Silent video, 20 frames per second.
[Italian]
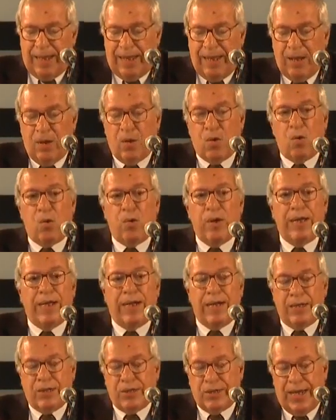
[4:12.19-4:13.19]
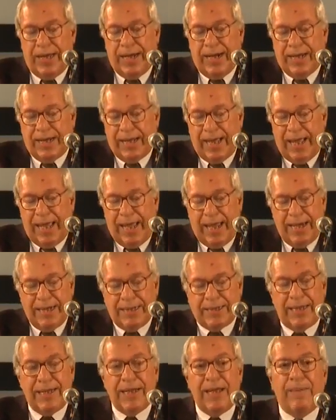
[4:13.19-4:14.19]
in cui ricerca e
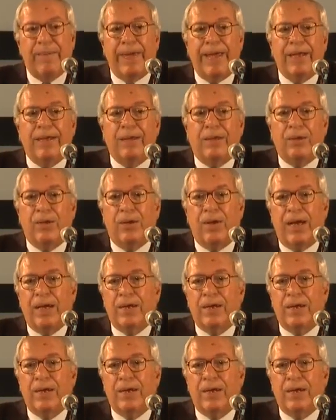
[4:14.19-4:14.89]
insegnamento